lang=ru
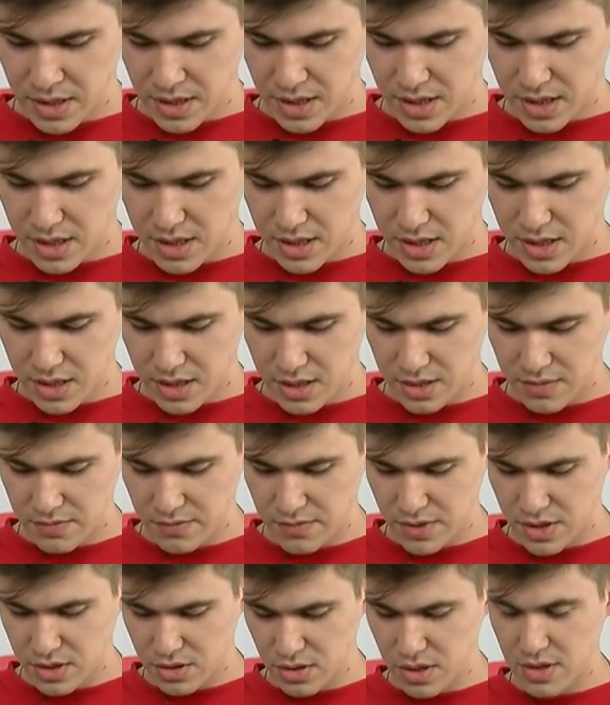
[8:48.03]
Анной
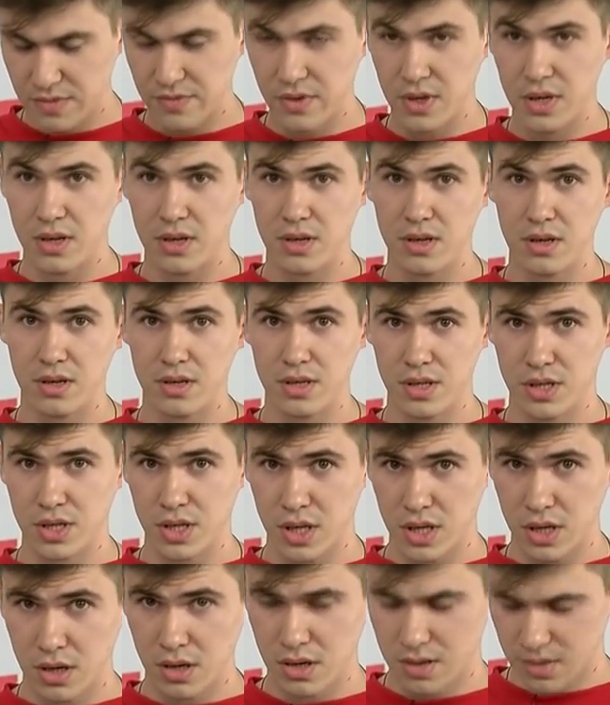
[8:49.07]
Викторовной
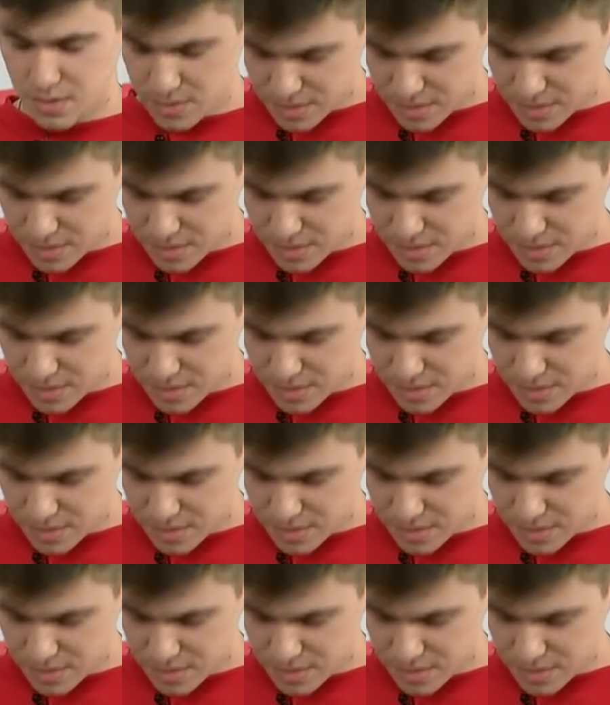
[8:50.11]
Личко,